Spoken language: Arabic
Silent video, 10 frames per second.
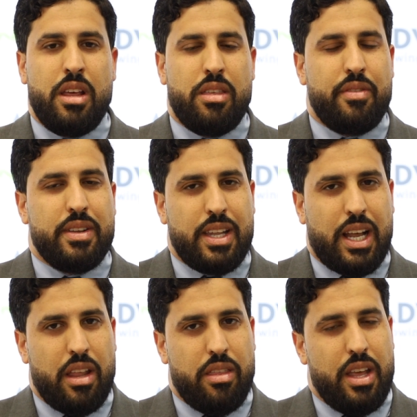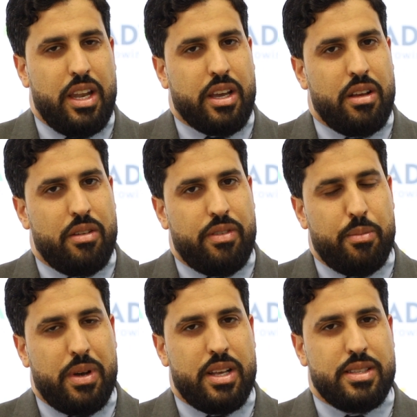اضافه على ذلك
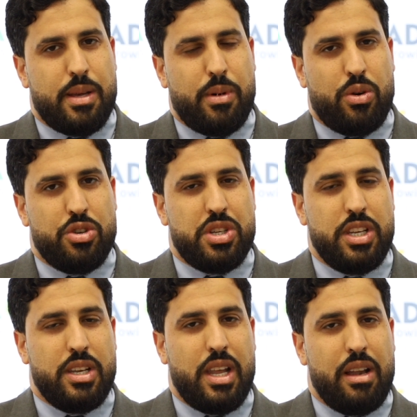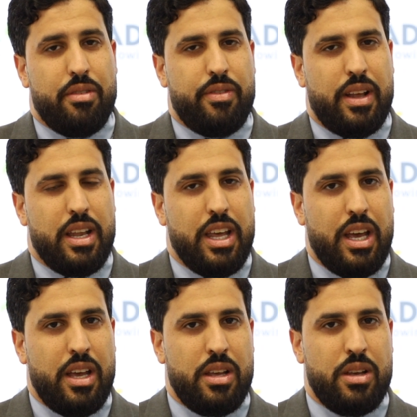فما 27 الف فلاح